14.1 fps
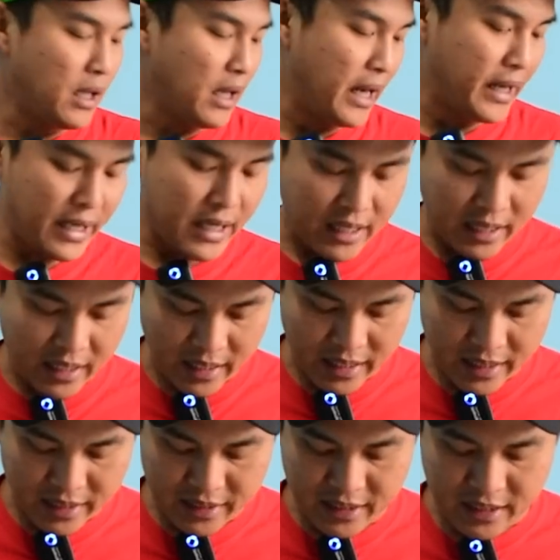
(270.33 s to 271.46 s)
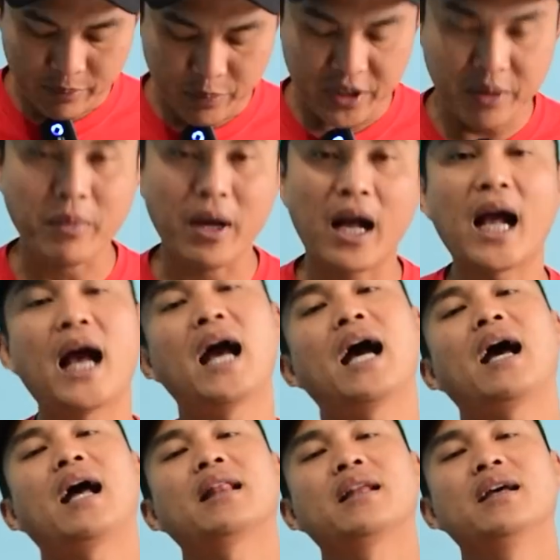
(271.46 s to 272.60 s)
lainnya kalian adalah
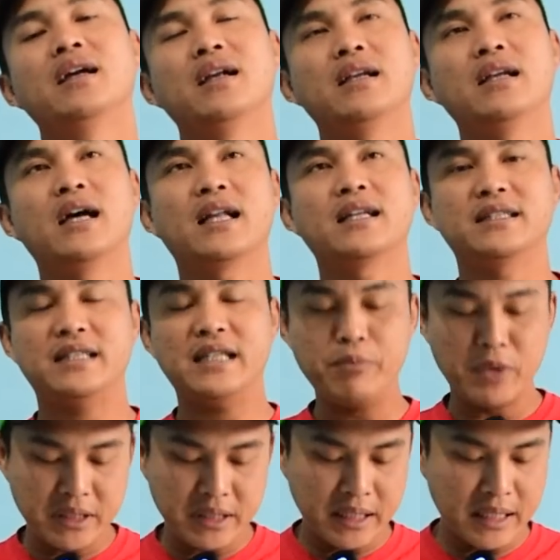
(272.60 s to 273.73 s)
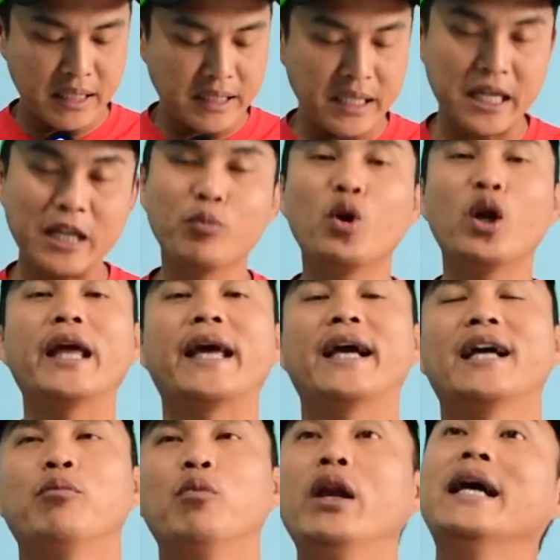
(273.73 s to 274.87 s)
penyemangat dan saya bercerita sedikit boleh
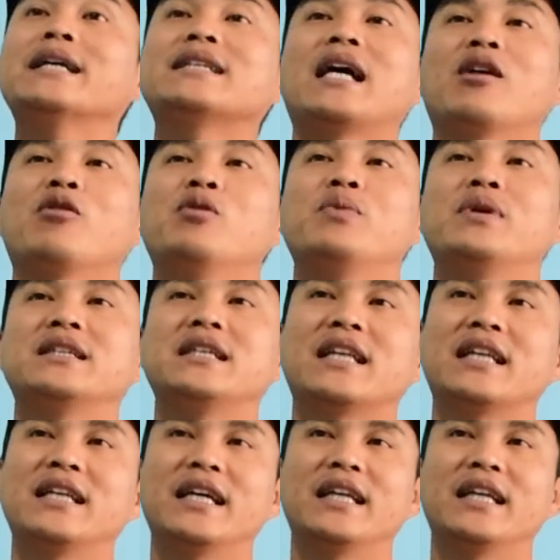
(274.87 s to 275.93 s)
ya boleh nggak sal gue bercerita boleh.